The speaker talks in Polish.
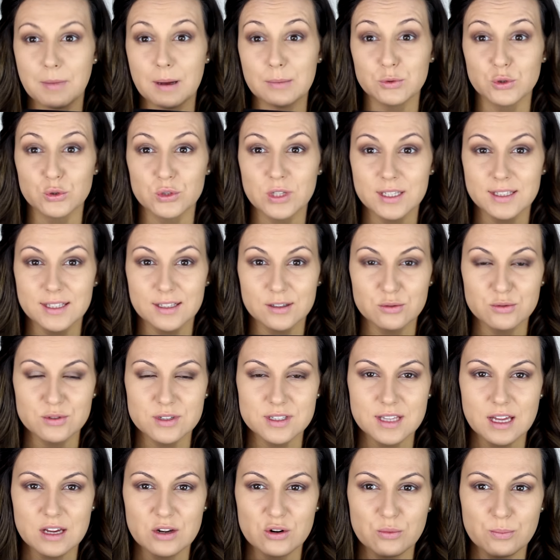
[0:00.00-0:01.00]
Mam tutaj taką
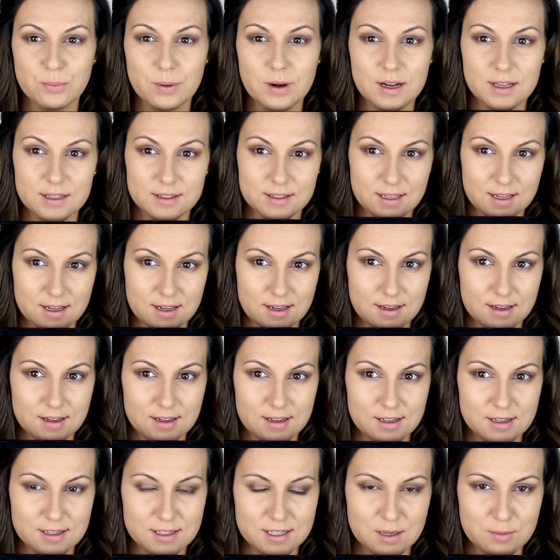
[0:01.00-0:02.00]
starą paletę
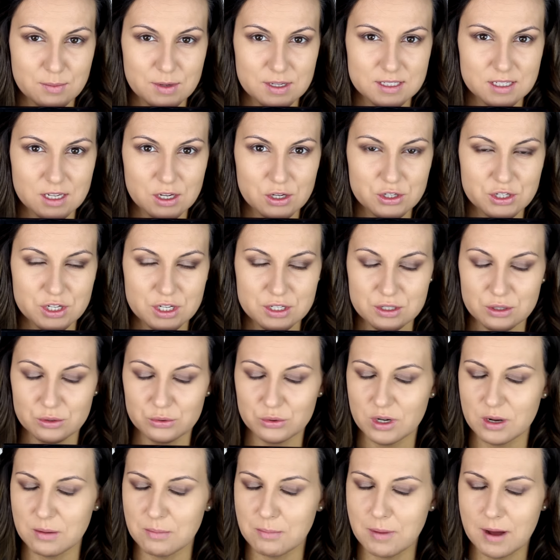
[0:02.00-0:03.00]
e, niebieskich cieni,
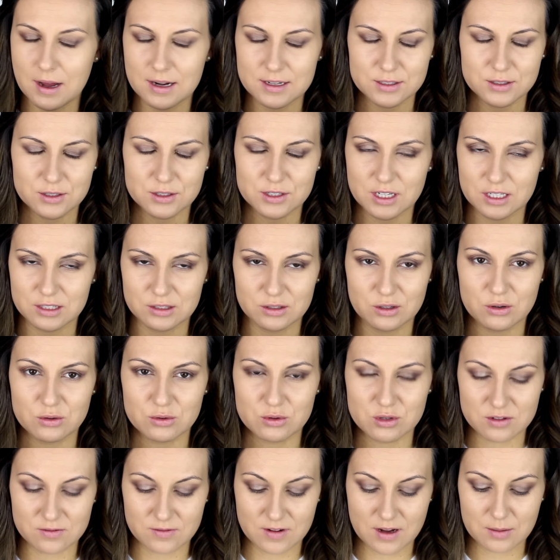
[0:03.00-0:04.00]
której bardzo rzadko
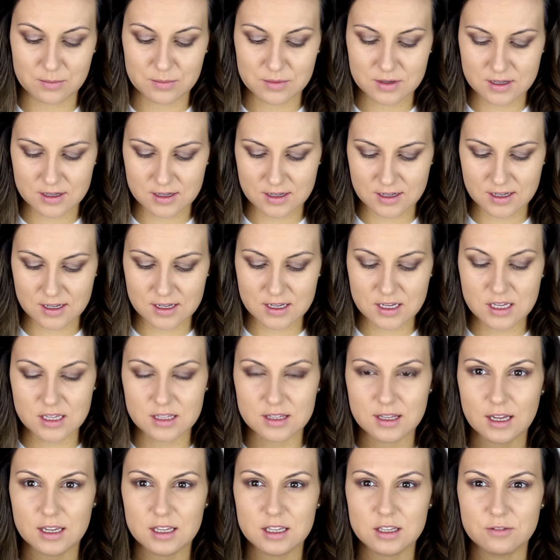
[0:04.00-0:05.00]
używam e,
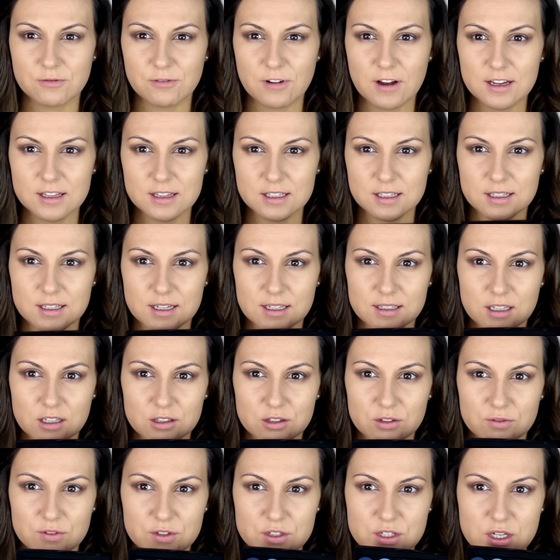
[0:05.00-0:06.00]
i taki fajny
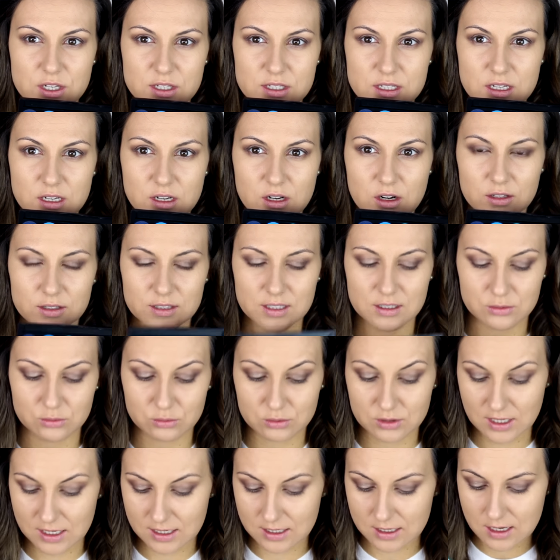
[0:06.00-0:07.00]
granatowy cień z Inglota
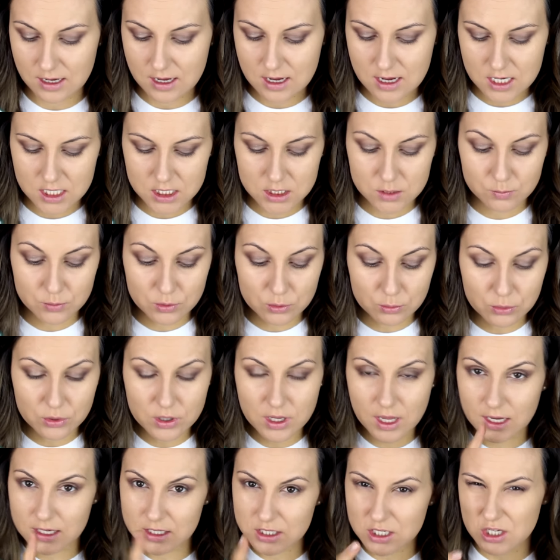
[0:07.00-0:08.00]
tutaj.
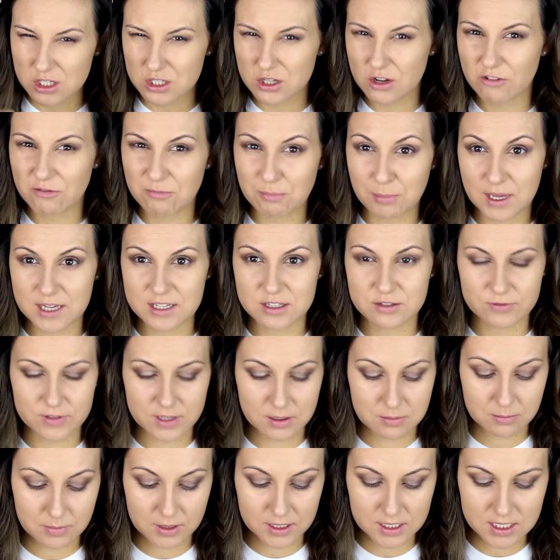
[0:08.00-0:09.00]
Spróbuję gdzieś go wpleść w
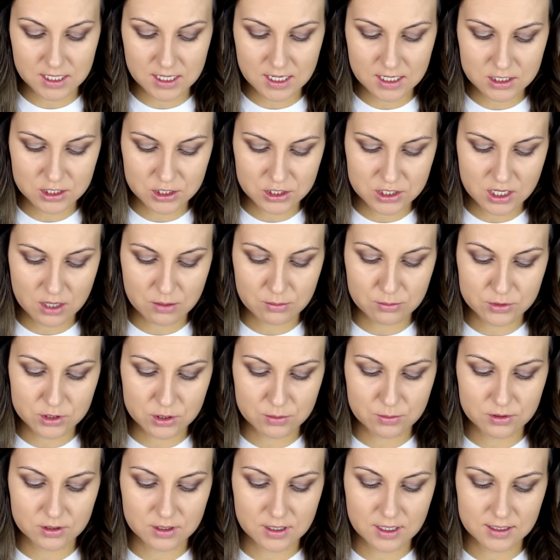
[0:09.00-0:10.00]
ten makijaż. Chciałabym,
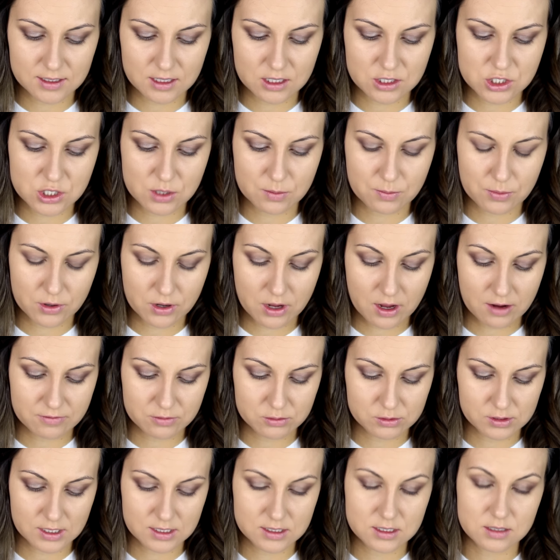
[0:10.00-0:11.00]
żeby granat się
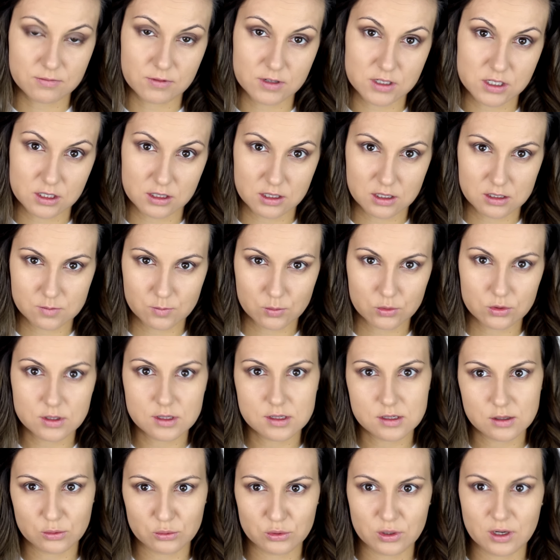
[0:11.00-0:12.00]
pojawił z racji właśnie tej
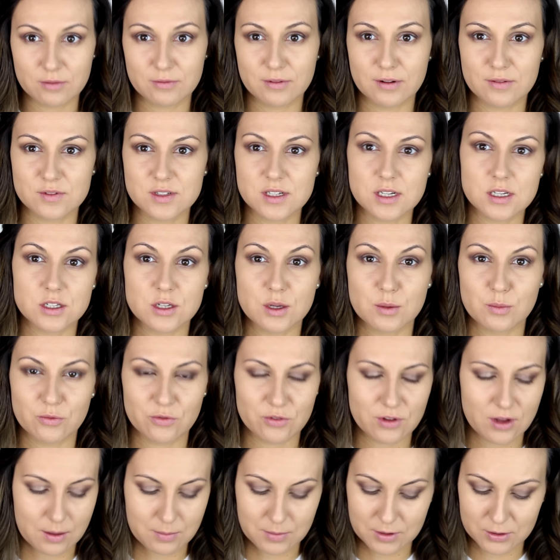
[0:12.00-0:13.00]
spódnicy, o której Wam wcześniej
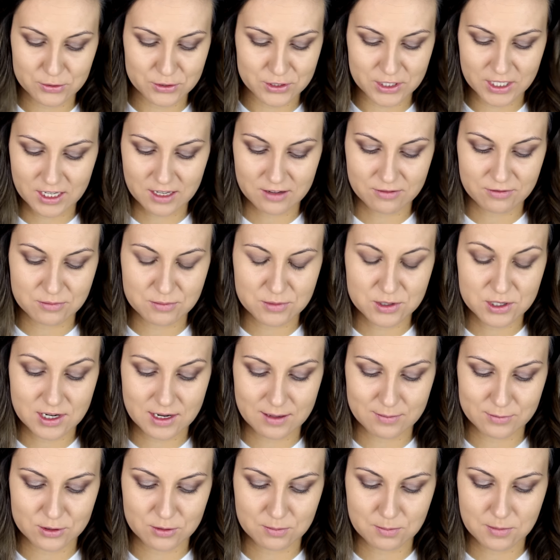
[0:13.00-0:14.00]
mówiłam. Jakoś taki
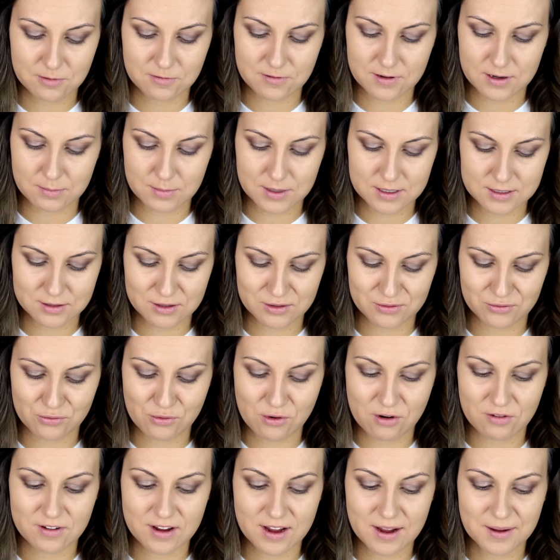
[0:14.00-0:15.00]
wymyślałam sobie farmazon w
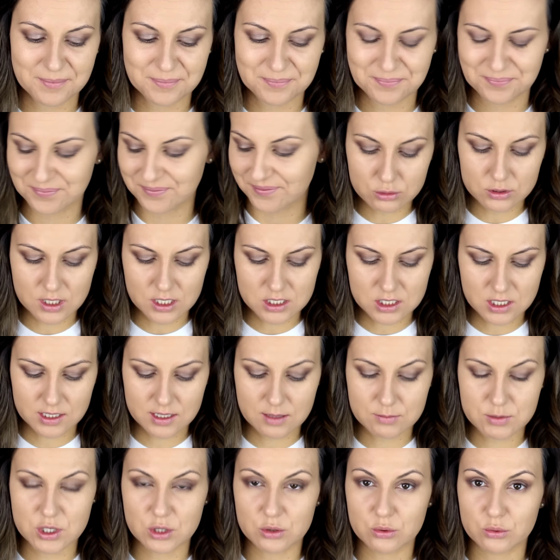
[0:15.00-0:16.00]
głowie. Chusteczka
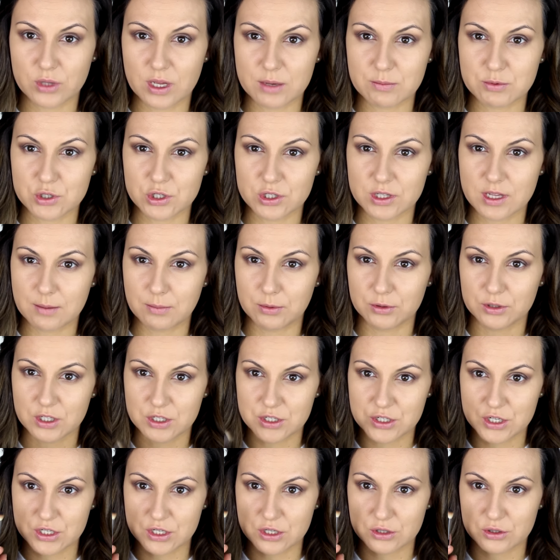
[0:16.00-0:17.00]
nam się tutaj przyda, bo
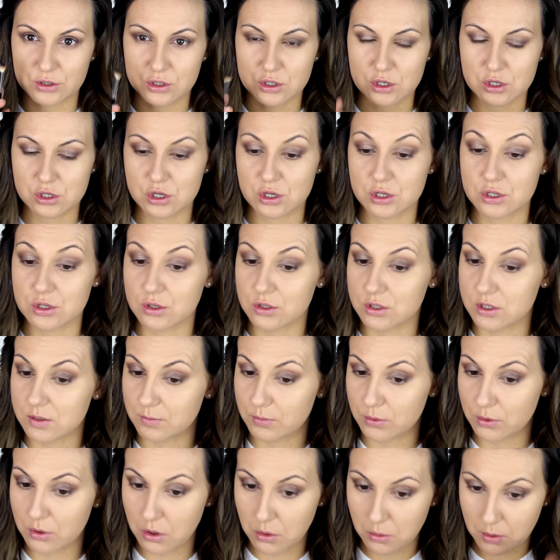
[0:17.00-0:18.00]
te cienie troszeczkę się
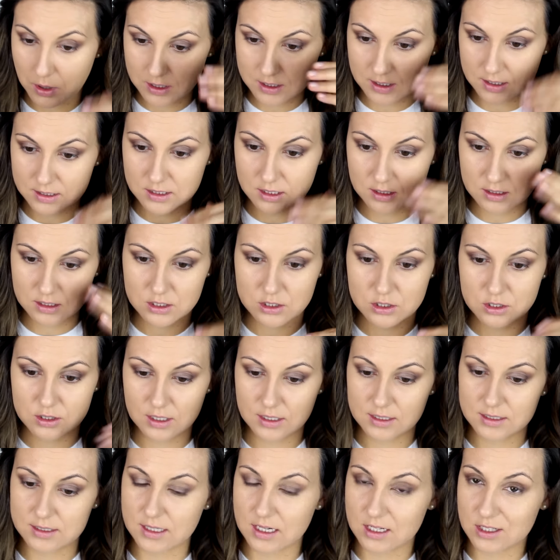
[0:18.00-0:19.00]
osypują, a nie chcę też
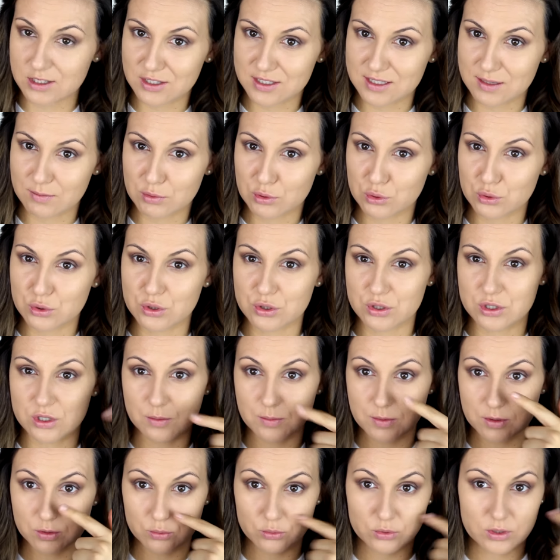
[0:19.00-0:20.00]
tak strasznie zabrudzić
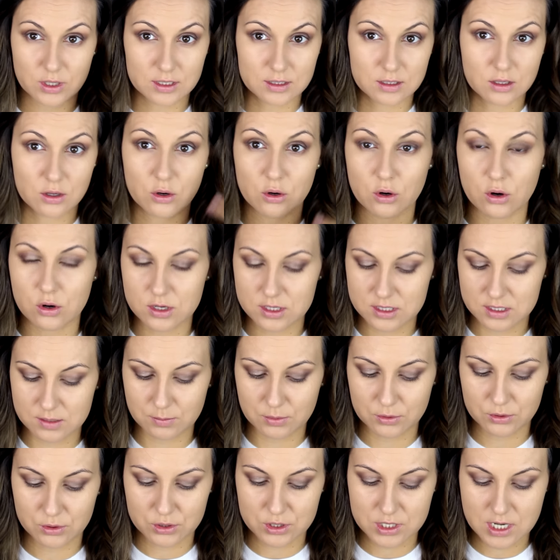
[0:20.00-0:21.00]
sobie tutaj tej okolicy
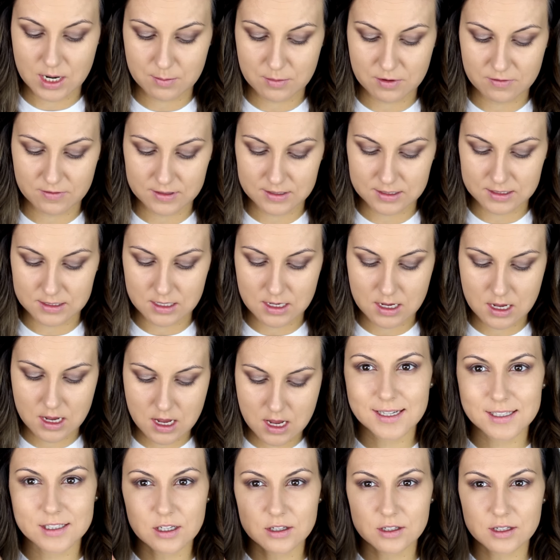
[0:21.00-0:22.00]
pod oczami, więc...
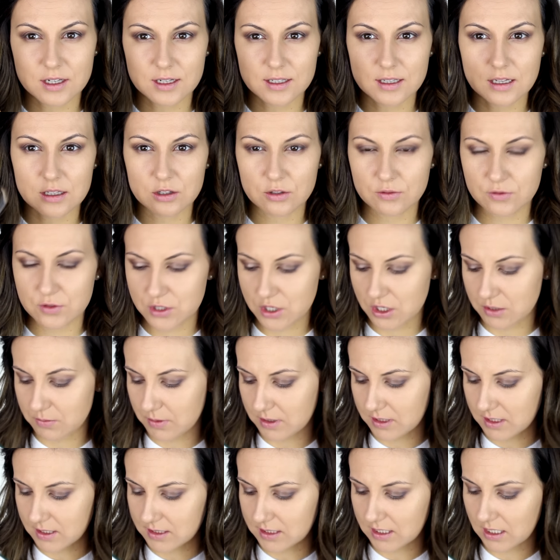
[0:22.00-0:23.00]
I ten granatowy cień
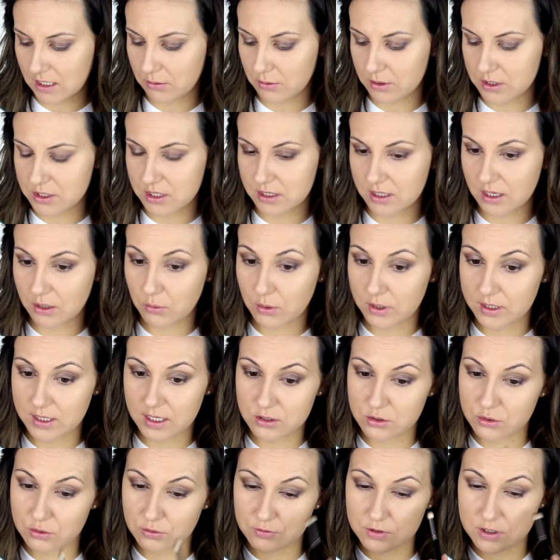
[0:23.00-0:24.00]
będę starała się
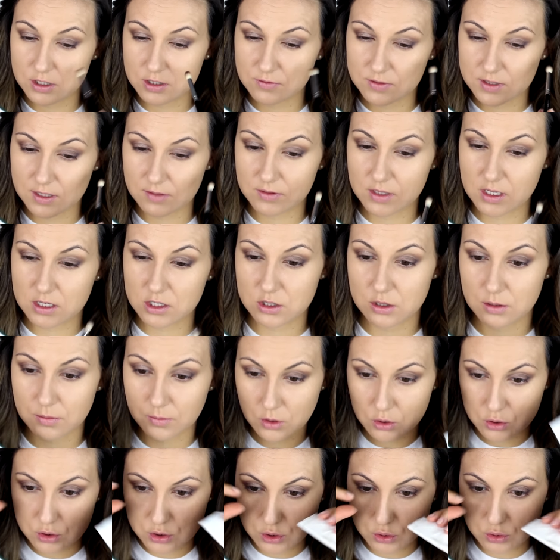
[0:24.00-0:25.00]
nakładać również w zewnętrznym
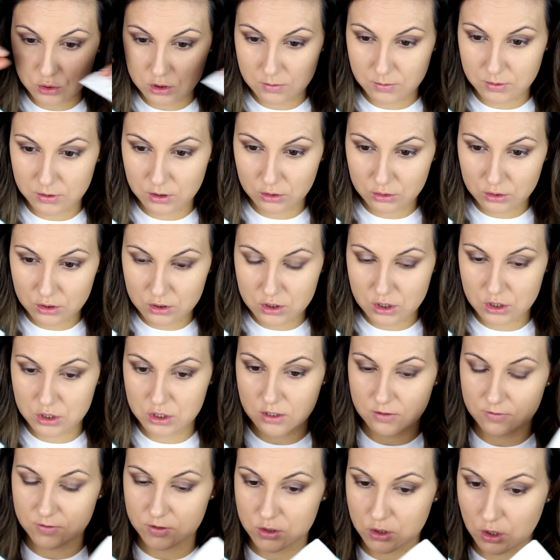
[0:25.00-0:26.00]
kąciku, żeby to
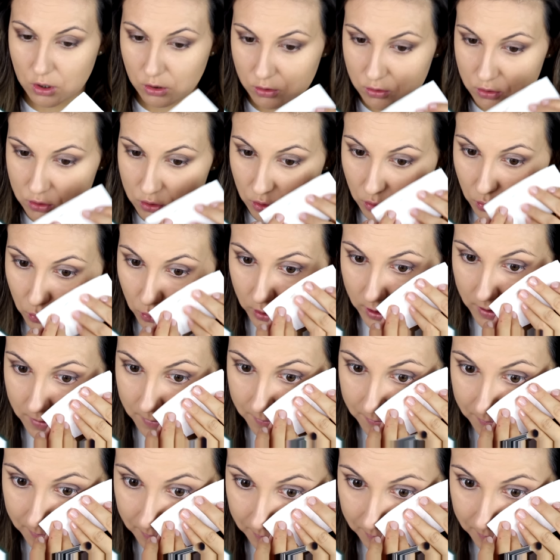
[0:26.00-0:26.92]
troszeczkę wyciągnąć do góry.